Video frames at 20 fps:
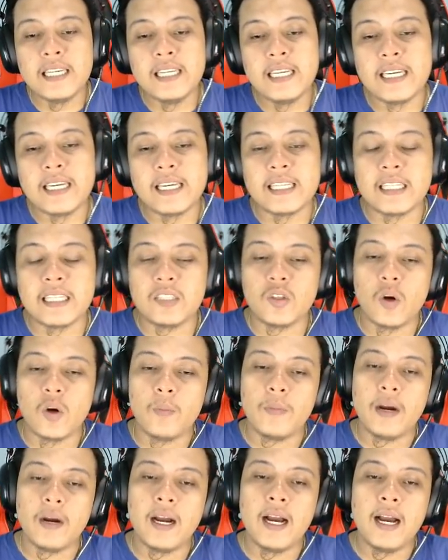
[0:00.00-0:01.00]
ini kita
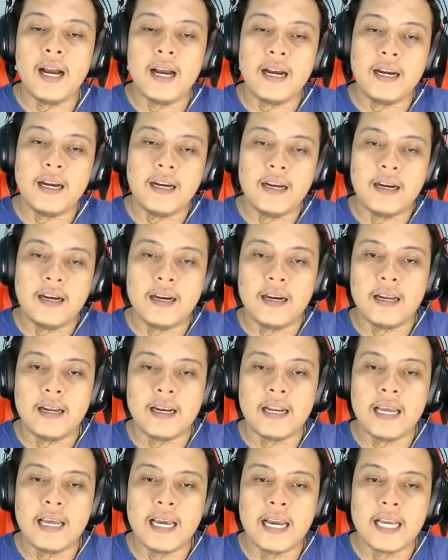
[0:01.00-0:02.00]
coba ah,
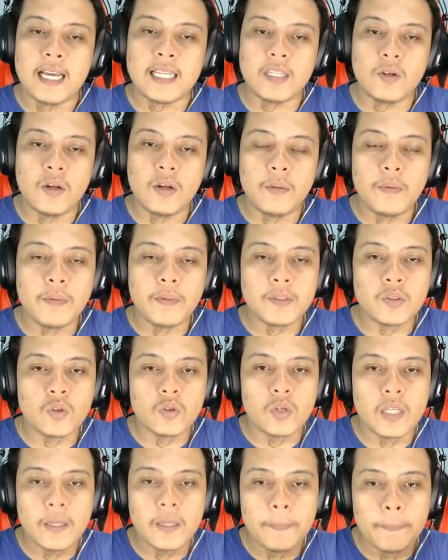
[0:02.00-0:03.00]
nah kita udah
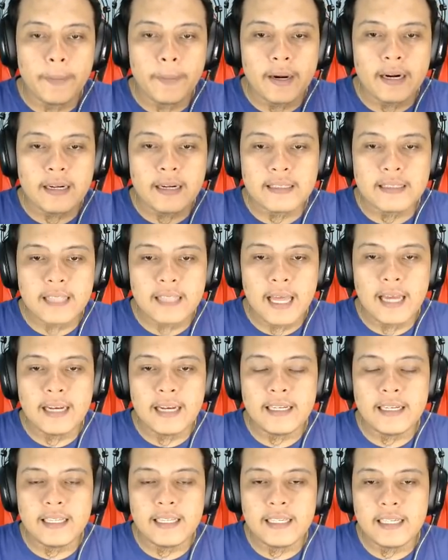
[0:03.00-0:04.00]
memasuki
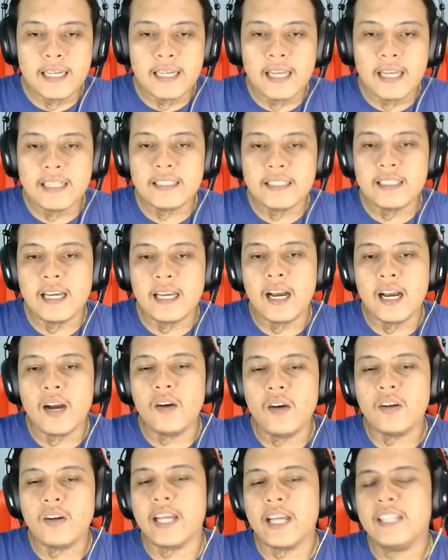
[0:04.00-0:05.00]

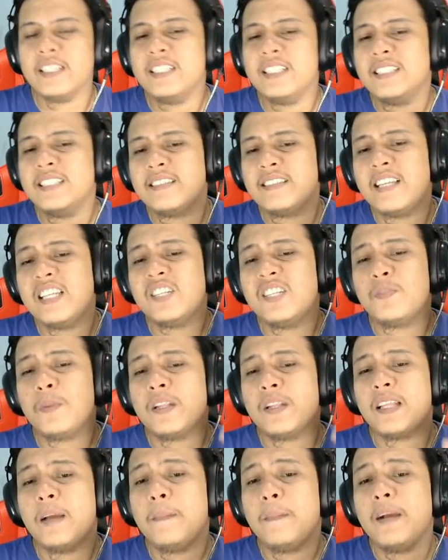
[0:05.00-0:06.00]
pertandingannya oke jadi stage
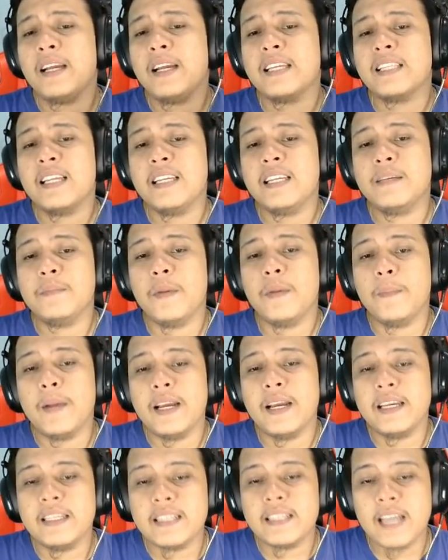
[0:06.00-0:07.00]
pertama kita
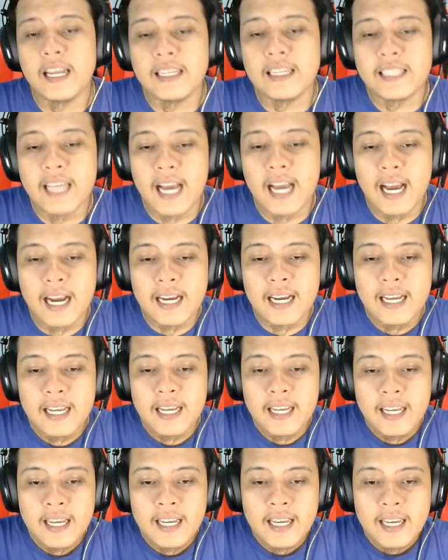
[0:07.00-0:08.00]
dimainkan yang
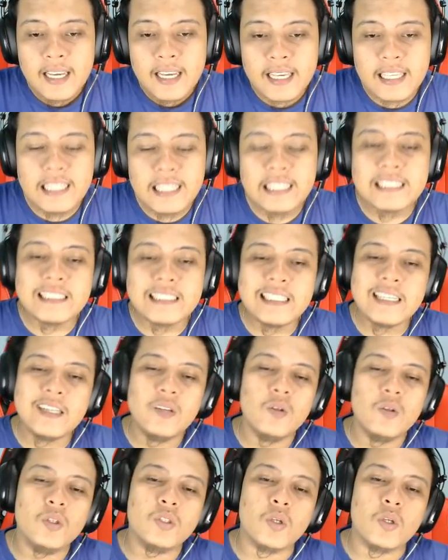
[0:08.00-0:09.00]
easy
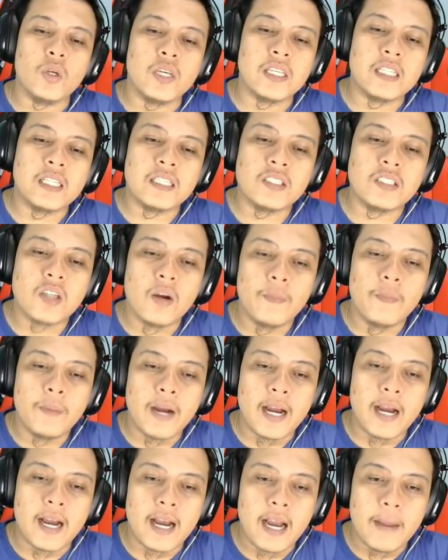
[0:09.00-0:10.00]
dulu cuy kita
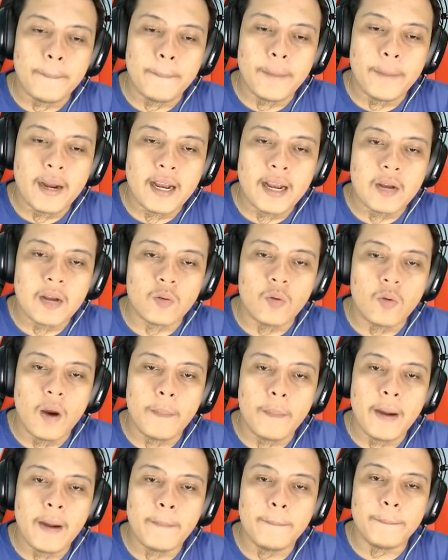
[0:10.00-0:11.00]
coba apakah gue
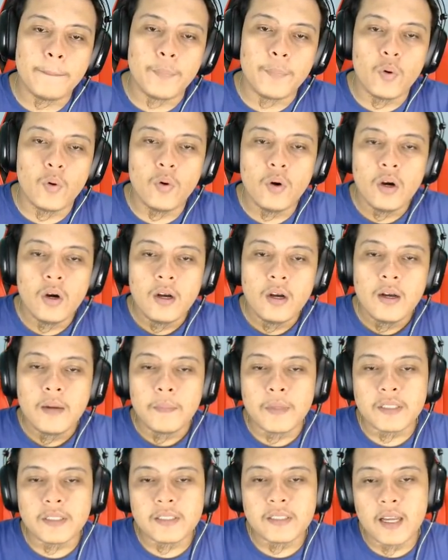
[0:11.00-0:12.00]
mampu
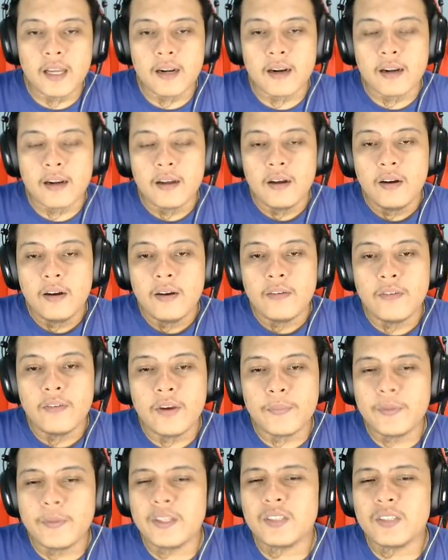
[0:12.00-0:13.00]
Master
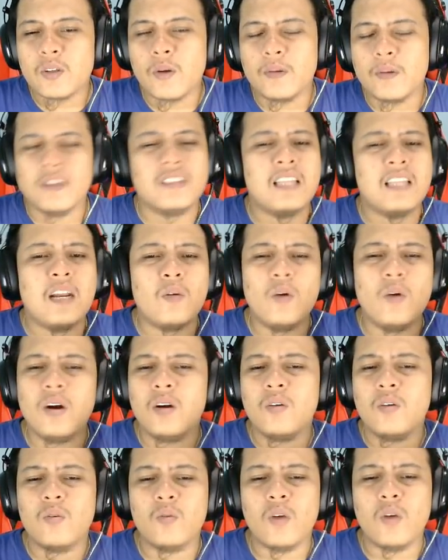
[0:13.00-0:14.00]
web Discord ntar
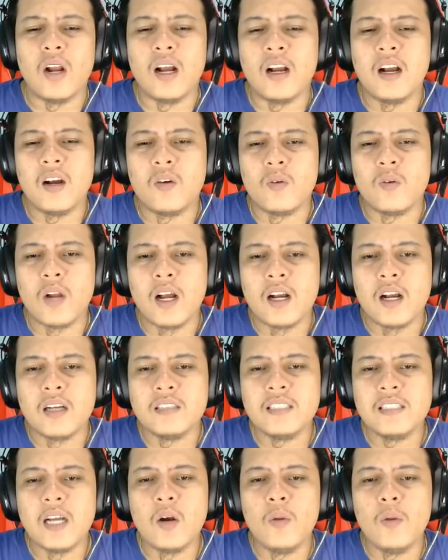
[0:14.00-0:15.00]
gue kurang
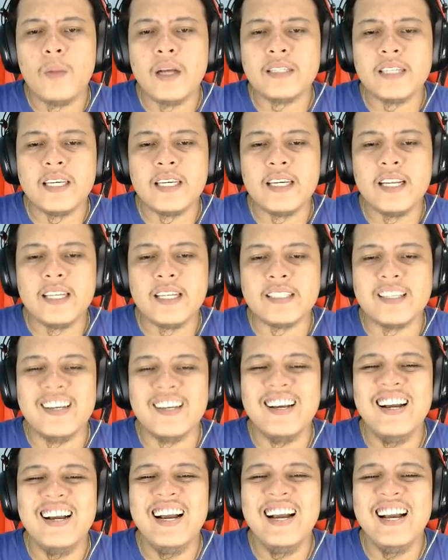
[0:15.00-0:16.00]
kurang jago bahasa Inggris
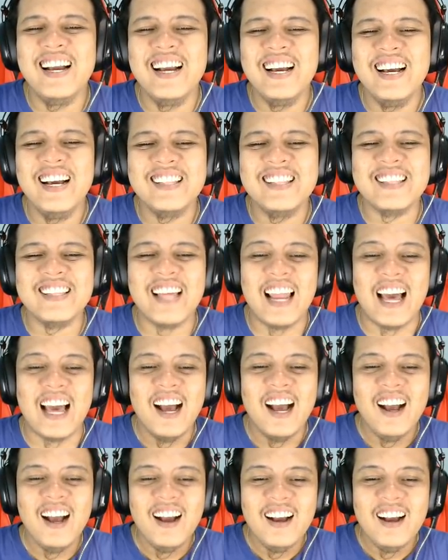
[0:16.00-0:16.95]
entah